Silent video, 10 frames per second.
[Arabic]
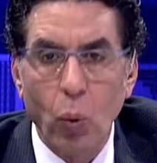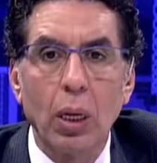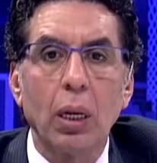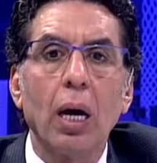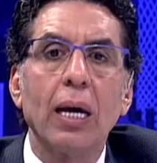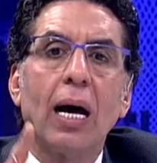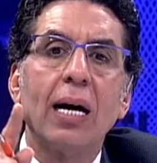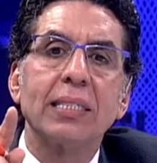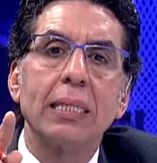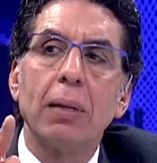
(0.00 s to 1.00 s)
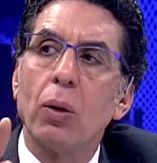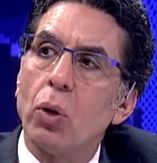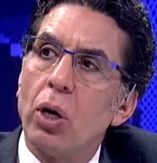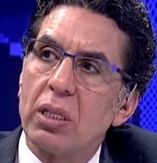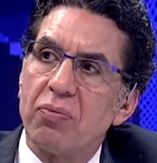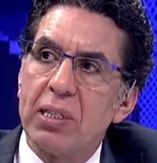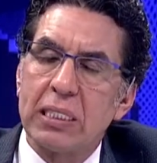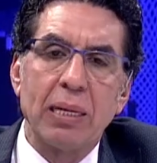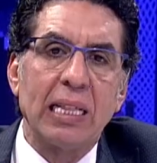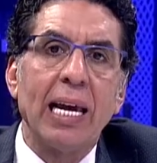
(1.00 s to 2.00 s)
والله العظيم لو دورت في
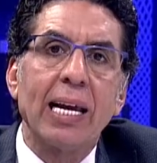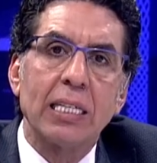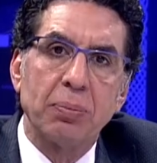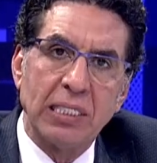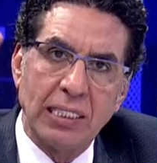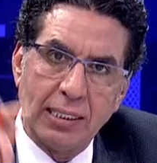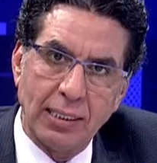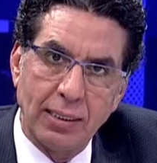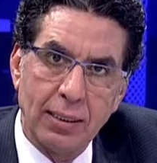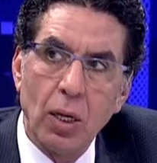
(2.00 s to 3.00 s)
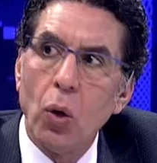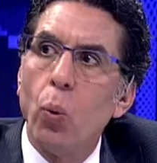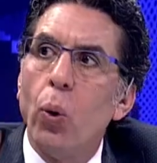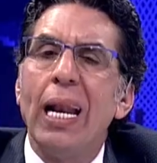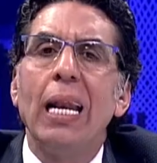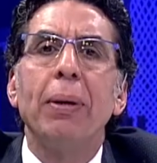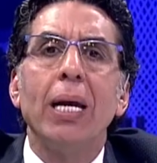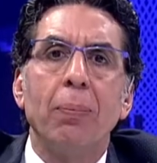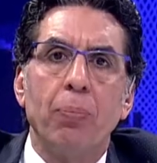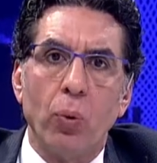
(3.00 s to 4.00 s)
مصر ما تلاقي انجز من السيسي واللي
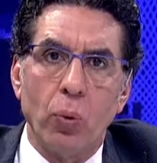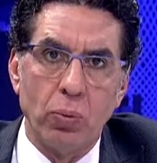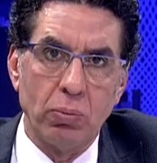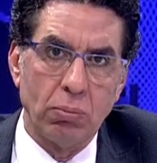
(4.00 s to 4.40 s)
بيحبوه